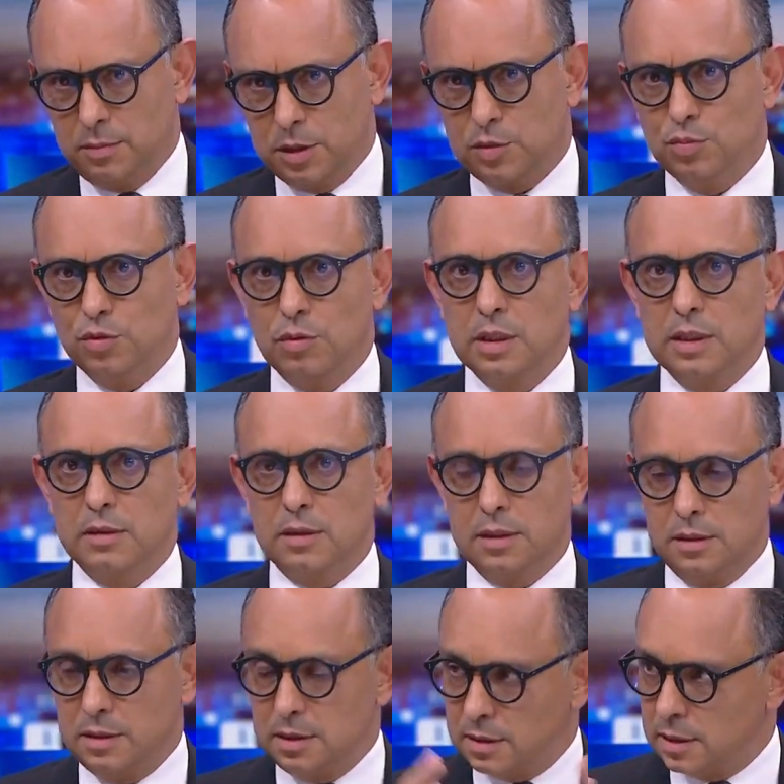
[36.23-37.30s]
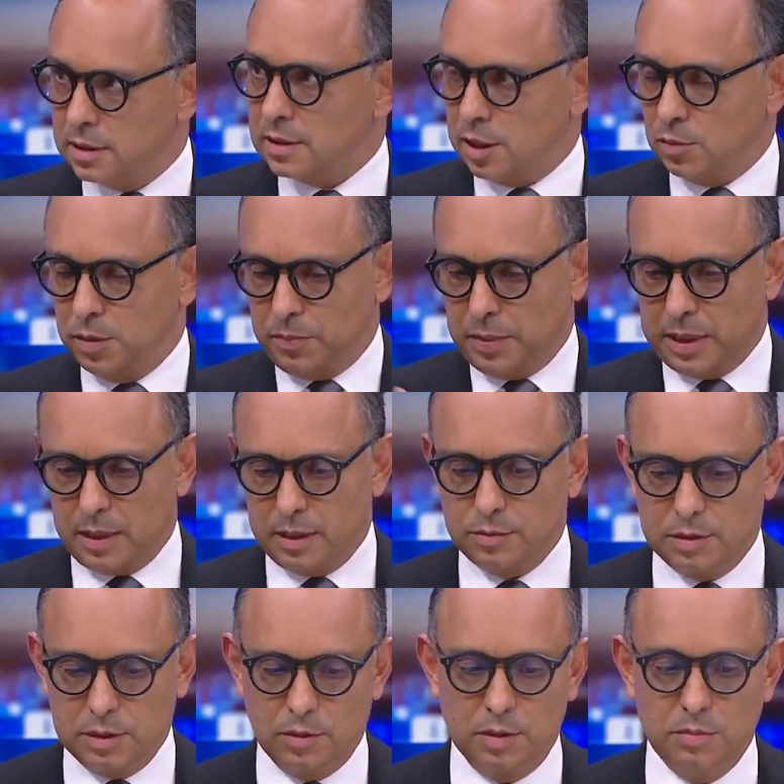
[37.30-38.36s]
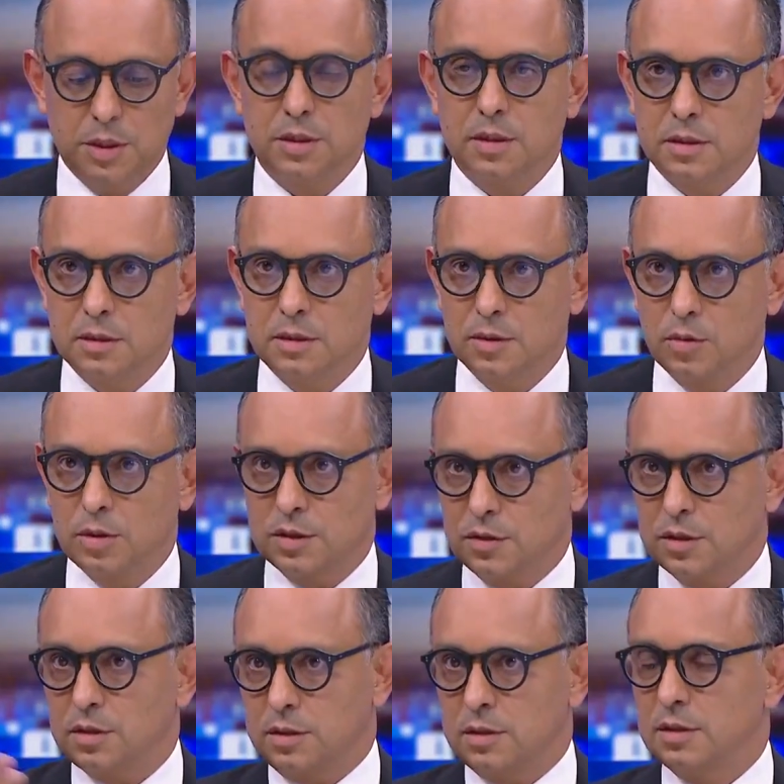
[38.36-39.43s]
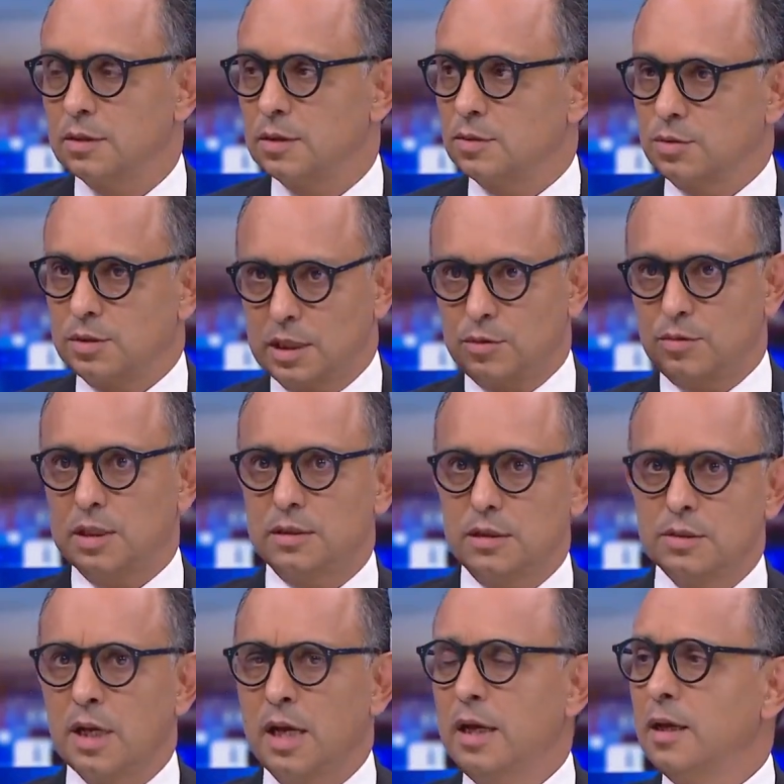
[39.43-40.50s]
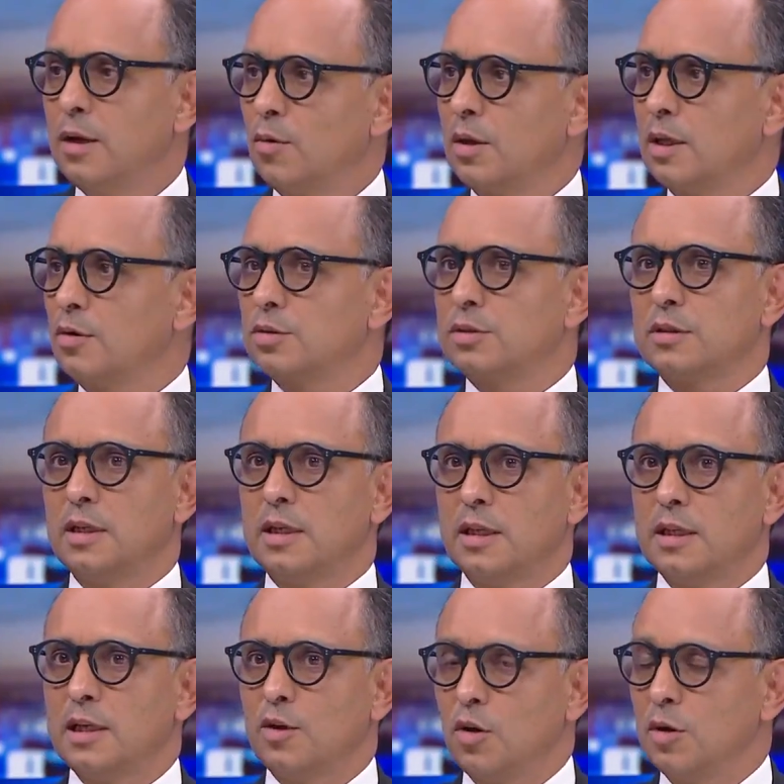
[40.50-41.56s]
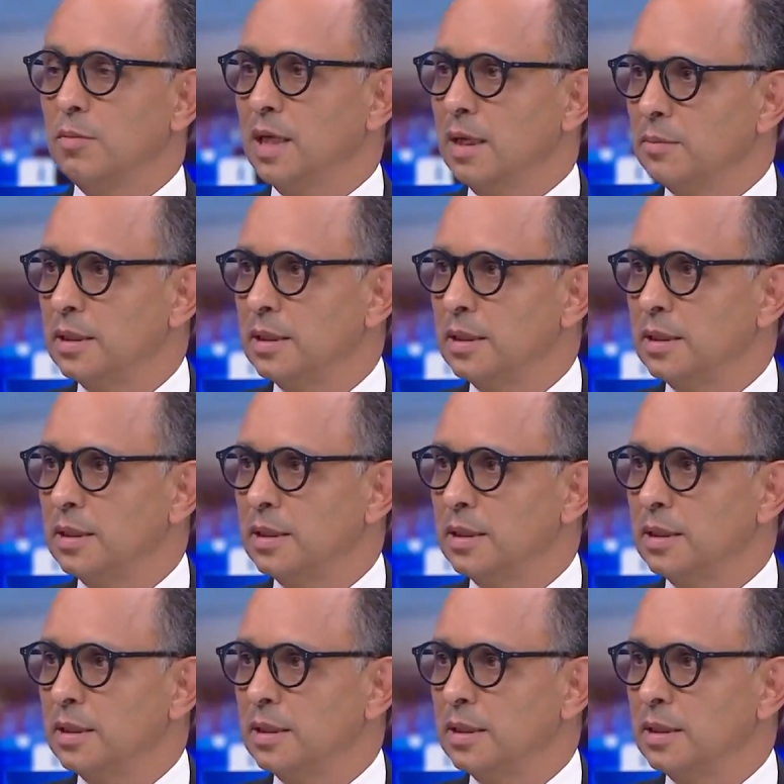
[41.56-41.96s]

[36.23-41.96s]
e mesmo do Clinton, dizia-se, era uma piada que os economistas diziam, quando às vezes dizia, você conhece isto, qual é o segredo da economia